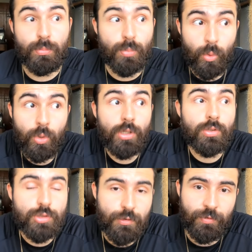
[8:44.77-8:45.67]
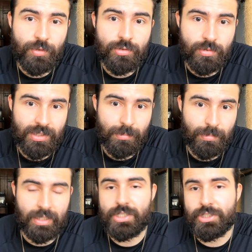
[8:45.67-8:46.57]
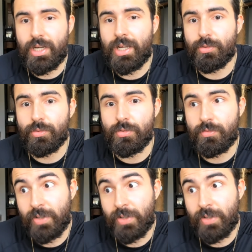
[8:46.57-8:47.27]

muito difícil de ser manejado,